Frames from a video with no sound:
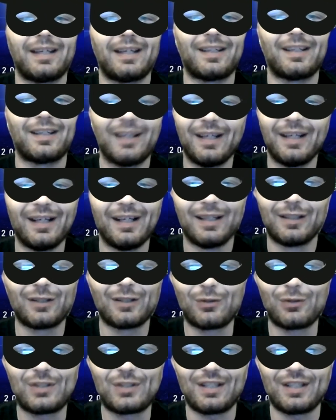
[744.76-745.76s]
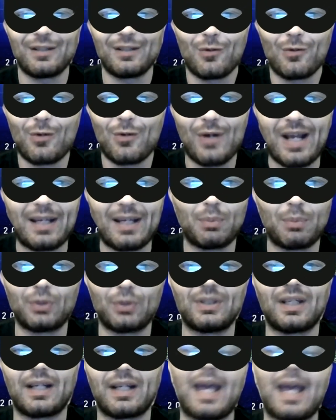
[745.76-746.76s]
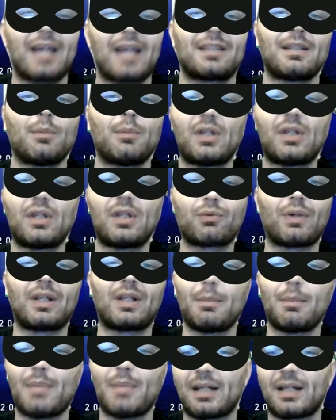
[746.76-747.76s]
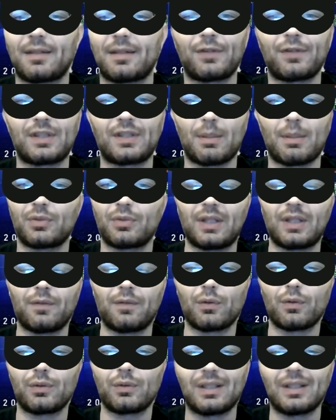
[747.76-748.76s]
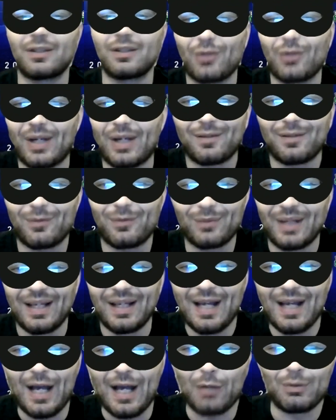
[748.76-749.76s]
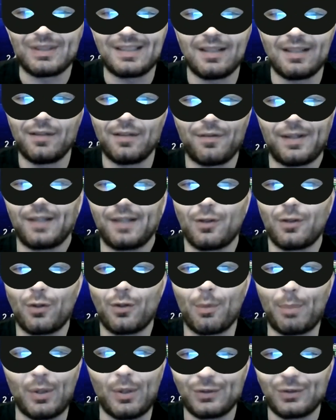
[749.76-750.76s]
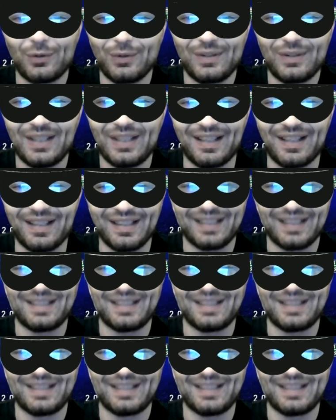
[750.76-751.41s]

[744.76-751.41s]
Eh, non è che può dire eh, siamo una squadra di merda, facciamo schifo così, cioè, non, a questi livelli non lo possono dire.